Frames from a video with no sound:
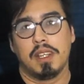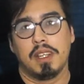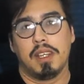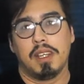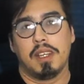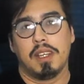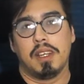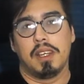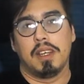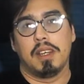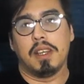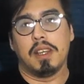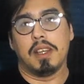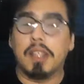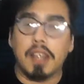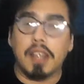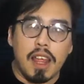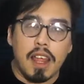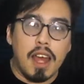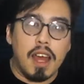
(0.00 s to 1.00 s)
De
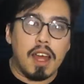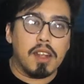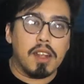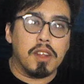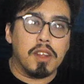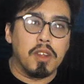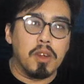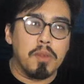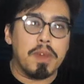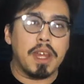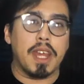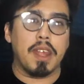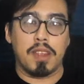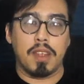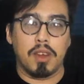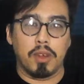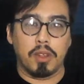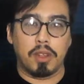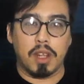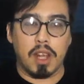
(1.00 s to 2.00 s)
entrada, no me queda más de
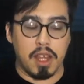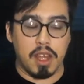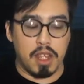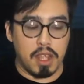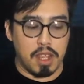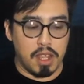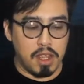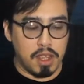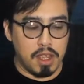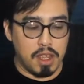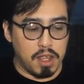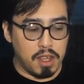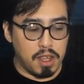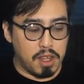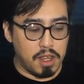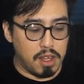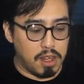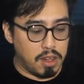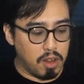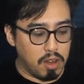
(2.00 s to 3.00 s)
otra y lo
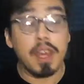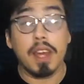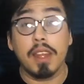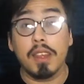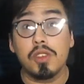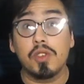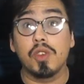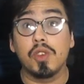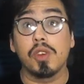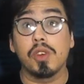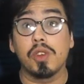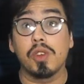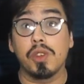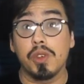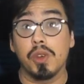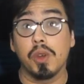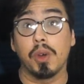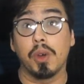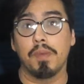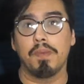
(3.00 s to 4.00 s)
había dicho yo
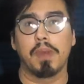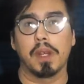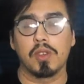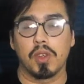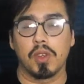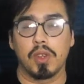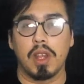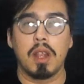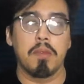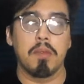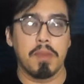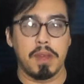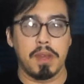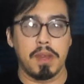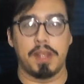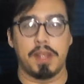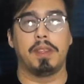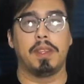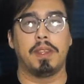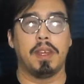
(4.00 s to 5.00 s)
personalmente
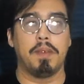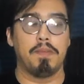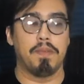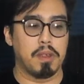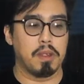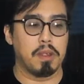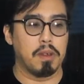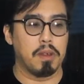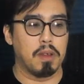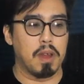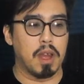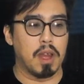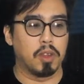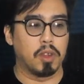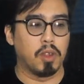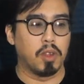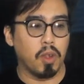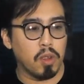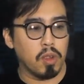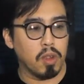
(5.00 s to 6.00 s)
a
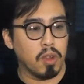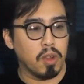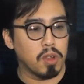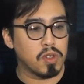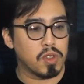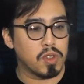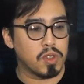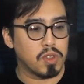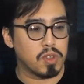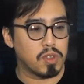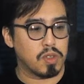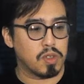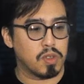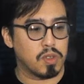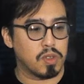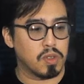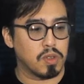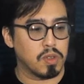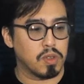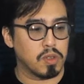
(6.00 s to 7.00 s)
todos los
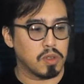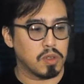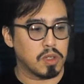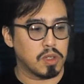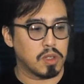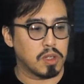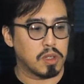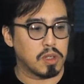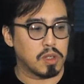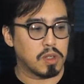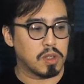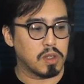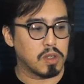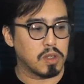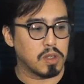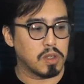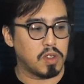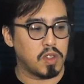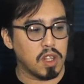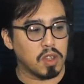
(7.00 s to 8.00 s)

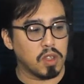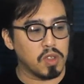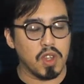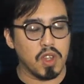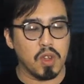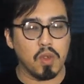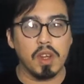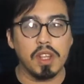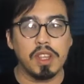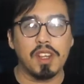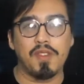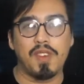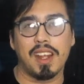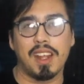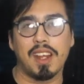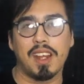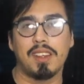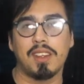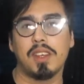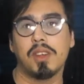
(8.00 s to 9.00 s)
150
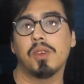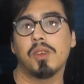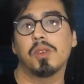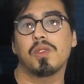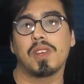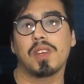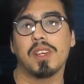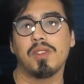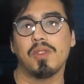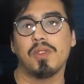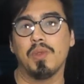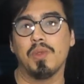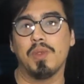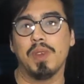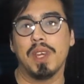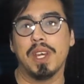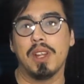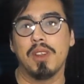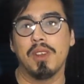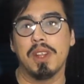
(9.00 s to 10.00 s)
fanáticos que estuvieron
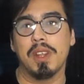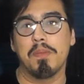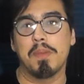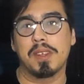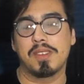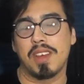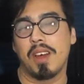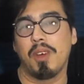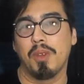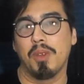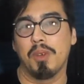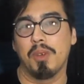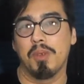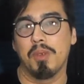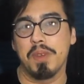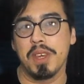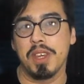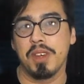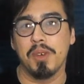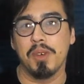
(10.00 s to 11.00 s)
el pasado
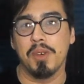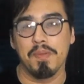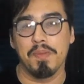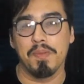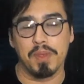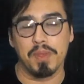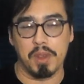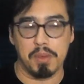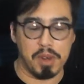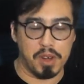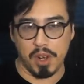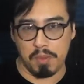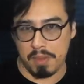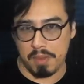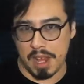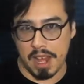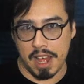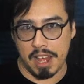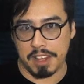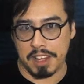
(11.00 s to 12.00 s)
domingo, me refiero a
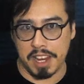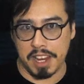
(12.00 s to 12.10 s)
ayer,